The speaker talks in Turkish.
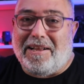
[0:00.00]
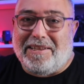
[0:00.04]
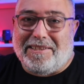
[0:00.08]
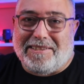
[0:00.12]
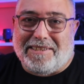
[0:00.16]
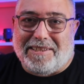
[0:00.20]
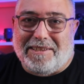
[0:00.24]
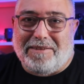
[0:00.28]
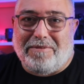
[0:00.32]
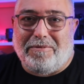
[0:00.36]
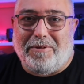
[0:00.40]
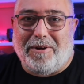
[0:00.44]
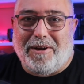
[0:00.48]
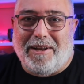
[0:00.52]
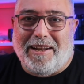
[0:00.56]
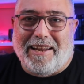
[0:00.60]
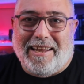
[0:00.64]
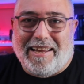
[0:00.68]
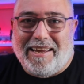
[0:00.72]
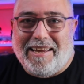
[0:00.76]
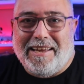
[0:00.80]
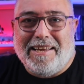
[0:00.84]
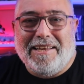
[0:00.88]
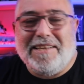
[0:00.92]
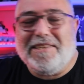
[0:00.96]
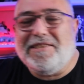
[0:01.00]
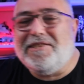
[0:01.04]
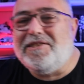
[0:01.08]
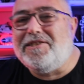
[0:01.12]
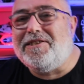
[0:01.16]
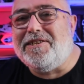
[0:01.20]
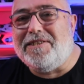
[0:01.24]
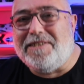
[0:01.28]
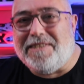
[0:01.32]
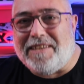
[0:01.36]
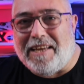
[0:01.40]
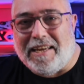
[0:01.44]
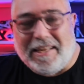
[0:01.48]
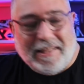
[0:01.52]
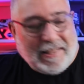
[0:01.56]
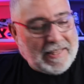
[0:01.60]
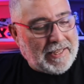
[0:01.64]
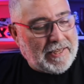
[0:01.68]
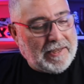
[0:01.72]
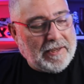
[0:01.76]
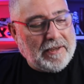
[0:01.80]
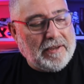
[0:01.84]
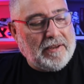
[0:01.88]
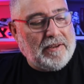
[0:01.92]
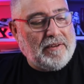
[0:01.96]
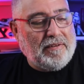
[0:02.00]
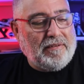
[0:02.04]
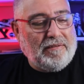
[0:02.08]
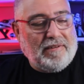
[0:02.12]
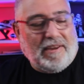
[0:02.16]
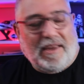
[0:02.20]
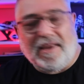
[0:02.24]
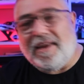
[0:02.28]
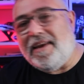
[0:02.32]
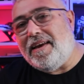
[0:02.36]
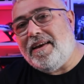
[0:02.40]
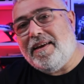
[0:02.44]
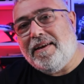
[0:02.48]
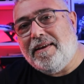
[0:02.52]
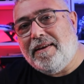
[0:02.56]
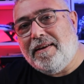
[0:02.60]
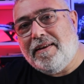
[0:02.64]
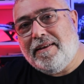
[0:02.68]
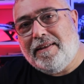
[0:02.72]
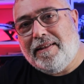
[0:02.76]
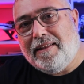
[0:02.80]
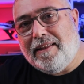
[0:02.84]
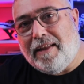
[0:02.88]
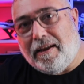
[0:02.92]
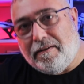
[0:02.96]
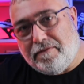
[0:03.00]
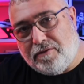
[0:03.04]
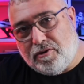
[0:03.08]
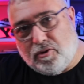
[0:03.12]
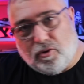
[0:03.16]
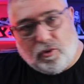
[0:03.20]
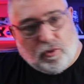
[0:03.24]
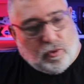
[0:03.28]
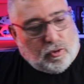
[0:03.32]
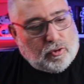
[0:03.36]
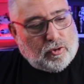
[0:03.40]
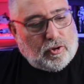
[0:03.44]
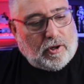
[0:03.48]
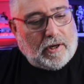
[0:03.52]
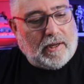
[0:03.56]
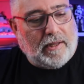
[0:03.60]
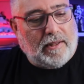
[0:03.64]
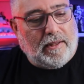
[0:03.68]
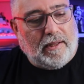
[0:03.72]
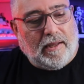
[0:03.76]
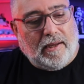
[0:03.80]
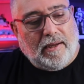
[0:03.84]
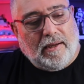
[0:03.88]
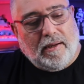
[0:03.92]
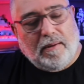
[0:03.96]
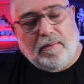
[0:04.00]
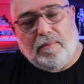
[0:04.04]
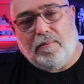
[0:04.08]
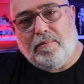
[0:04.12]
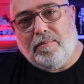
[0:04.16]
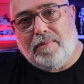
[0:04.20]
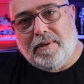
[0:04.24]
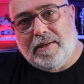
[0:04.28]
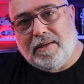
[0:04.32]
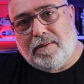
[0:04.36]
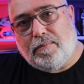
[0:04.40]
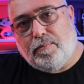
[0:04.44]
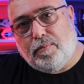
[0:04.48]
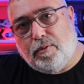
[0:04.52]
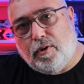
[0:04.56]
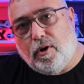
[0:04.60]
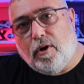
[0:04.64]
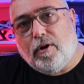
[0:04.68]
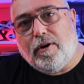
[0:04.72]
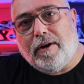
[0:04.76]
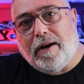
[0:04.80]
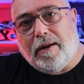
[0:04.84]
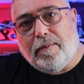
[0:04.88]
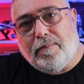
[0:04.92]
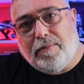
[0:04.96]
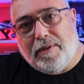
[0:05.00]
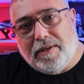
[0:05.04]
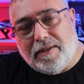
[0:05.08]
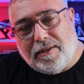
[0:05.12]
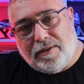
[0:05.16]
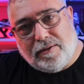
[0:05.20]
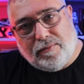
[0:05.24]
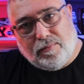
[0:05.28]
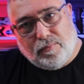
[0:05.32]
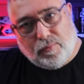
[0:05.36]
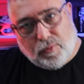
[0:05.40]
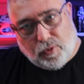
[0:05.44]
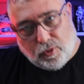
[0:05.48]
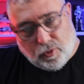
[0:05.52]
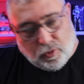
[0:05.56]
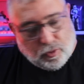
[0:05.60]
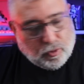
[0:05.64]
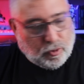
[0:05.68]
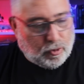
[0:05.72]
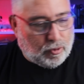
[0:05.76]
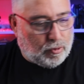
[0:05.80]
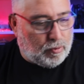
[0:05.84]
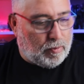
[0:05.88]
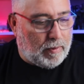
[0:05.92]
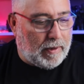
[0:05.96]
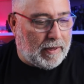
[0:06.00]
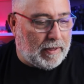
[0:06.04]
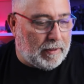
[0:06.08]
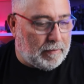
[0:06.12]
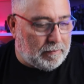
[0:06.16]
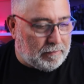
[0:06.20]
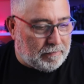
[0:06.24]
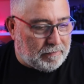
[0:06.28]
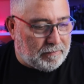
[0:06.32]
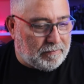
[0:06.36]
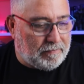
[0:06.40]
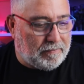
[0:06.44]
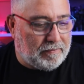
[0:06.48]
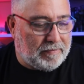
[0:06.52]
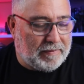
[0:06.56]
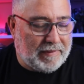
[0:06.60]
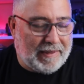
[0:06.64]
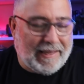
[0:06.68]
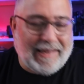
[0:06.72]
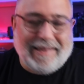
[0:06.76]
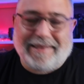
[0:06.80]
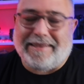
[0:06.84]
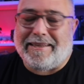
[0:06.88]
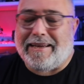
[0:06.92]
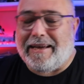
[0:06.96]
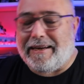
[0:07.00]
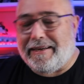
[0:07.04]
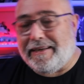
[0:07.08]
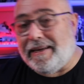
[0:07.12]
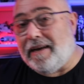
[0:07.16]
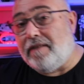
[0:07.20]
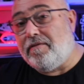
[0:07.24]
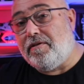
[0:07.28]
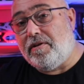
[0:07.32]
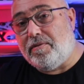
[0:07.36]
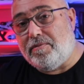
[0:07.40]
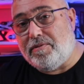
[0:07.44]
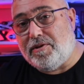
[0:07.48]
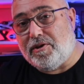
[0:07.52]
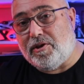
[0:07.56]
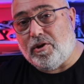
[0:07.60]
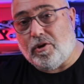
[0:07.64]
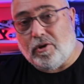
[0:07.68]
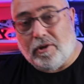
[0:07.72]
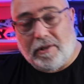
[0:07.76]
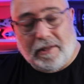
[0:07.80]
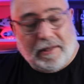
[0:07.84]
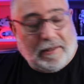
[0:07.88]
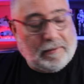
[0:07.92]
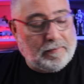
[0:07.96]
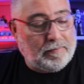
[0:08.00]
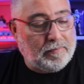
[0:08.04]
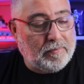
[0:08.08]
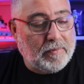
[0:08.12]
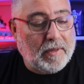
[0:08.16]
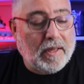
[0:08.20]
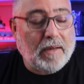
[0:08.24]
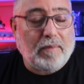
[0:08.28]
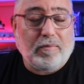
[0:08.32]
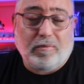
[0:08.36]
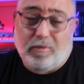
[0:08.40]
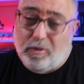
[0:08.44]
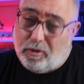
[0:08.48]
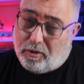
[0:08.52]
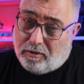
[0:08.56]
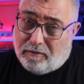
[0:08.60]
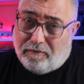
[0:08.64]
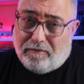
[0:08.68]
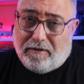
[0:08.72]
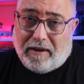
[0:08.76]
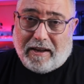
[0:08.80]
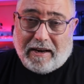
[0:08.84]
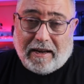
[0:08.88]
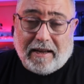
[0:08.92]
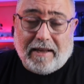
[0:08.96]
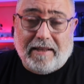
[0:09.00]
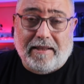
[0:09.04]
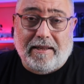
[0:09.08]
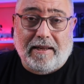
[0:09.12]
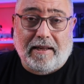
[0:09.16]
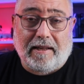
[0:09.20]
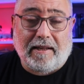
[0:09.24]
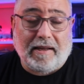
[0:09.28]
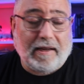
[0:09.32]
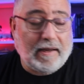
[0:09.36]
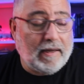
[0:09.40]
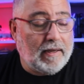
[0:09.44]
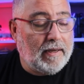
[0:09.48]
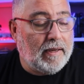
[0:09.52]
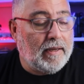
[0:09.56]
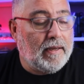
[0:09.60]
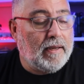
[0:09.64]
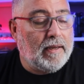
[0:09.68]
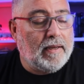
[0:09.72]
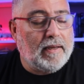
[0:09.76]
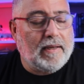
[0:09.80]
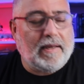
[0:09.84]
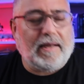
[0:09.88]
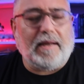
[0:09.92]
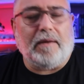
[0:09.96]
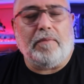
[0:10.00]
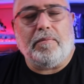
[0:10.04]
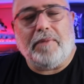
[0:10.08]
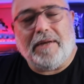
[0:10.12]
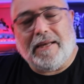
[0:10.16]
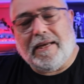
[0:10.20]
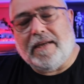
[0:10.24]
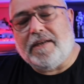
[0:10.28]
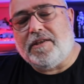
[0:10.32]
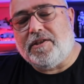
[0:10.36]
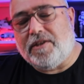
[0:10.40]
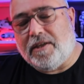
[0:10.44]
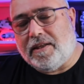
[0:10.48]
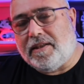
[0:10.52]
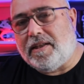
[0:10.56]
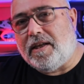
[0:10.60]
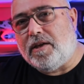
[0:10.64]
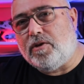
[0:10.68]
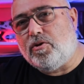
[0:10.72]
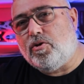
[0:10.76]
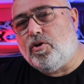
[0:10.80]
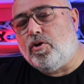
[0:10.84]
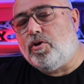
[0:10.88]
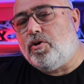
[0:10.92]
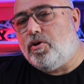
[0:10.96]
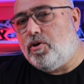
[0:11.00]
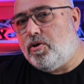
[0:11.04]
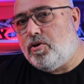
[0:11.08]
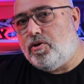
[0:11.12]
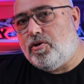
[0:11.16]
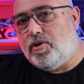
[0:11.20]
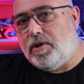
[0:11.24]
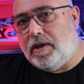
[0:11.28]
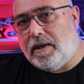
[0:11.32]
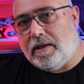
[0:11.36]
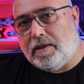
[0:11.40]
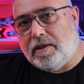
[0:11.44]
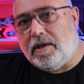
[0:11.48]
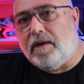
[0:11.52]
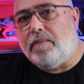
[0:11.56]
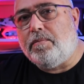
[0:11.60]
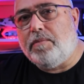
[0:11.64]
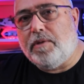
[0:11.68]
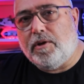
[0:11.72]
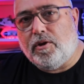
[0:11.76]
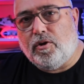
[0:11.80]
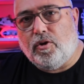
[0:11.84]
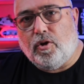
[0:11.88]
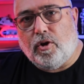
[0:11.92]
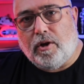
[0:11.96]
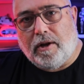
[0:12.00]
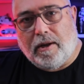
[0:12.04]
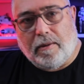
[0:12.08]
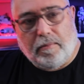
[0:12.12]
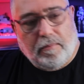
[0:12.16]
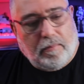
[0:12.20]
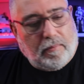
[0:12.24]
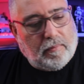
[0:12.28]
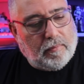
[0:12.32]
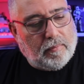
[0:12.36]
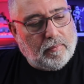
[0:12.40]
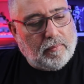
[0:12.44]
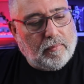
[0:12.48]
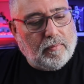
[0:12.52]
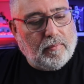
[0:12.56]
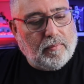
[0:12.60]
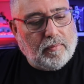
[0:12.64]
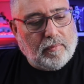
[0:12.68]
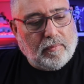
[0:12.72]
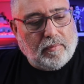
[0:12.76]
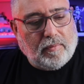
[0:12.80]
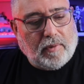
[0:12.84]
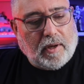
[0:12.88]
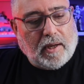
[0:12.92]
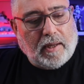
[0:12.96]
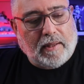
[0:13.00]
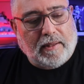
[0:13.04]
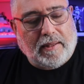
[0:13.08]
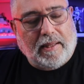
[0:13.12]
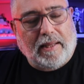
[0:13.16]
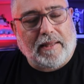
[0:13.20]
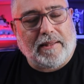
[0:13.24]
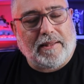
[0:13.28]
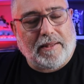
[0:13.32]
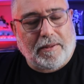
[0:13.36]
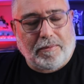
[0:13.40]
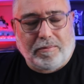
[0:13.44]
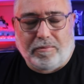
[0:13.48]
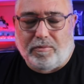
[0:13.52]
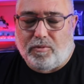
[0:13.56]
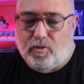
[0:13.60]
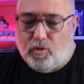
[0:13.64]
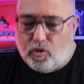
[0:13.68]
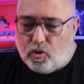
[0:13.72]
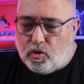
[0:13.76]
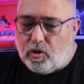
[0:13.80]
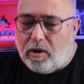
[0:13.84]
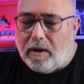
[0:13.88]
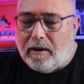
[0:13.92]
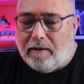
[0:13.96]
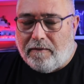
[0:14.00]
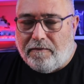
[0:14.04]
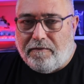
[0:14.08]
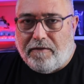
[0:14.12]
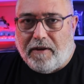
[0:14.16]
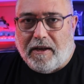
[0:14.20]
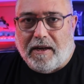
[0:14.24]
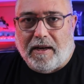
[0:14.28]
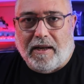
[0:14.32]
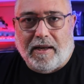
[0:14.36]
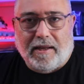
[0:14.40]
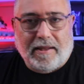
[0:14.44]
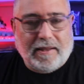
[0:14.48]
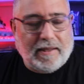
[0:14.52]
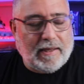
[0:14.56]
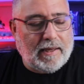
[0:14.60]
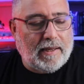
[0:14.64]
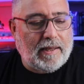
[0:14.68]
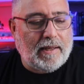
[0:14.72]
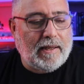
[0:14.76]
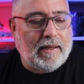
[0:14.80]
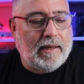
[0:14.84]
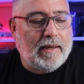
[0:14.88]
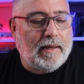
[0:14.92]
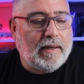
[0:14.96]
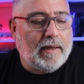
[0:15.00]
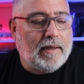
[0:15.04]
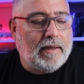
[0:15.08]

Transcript: altını böyle çizen ve laf sokuşturan da bir programdır. Bunu unutmayalım. Yeter ki havamızda olalım. Bugün fena değil. Ama gerçekten çok yorucu geçen bir dönem atlattım. Şu an fena değil.